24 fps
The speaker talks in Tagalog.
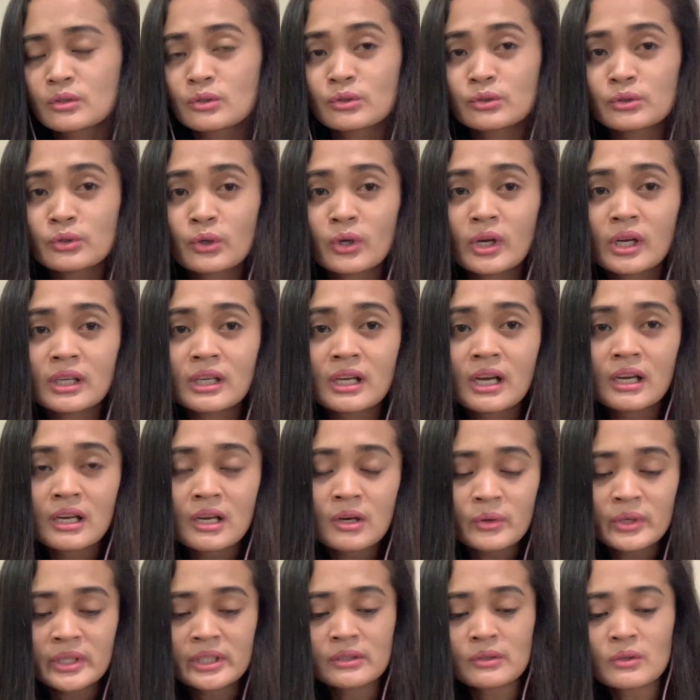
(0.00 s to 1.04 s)
So, ang
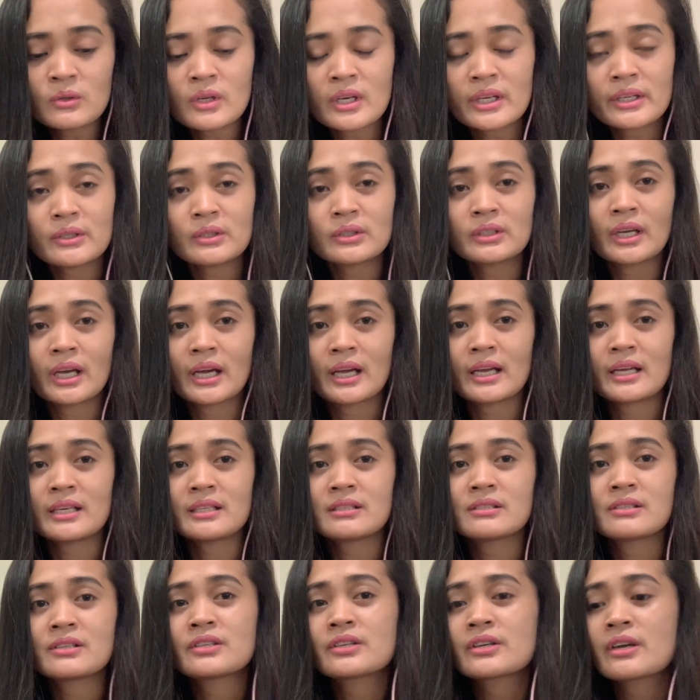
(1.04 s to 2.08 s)
gagawin ko ngayon guys,
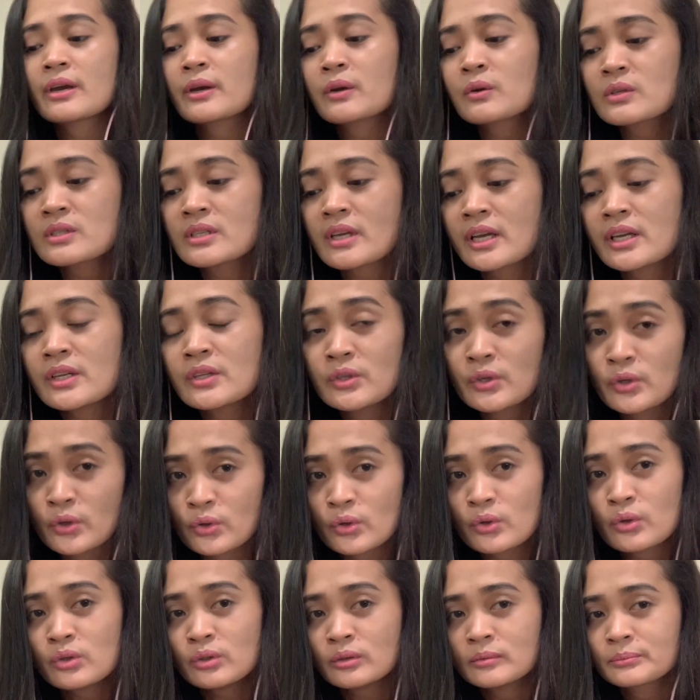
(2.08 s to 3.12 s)
i share ko sa
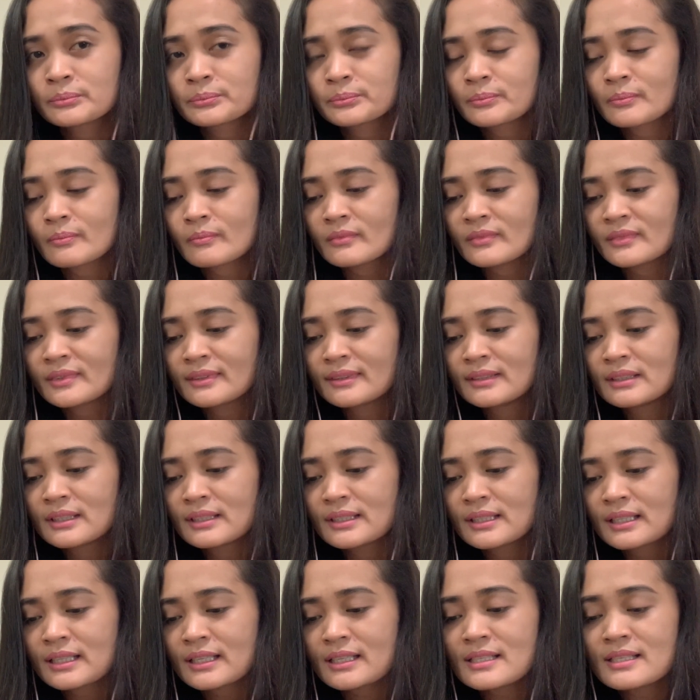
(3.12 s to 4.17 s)
inyo
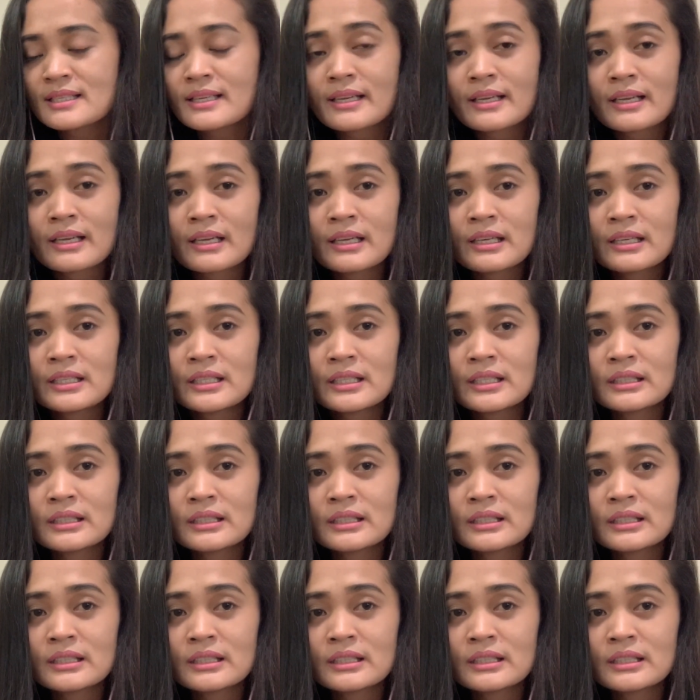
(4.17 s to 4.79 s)
kasi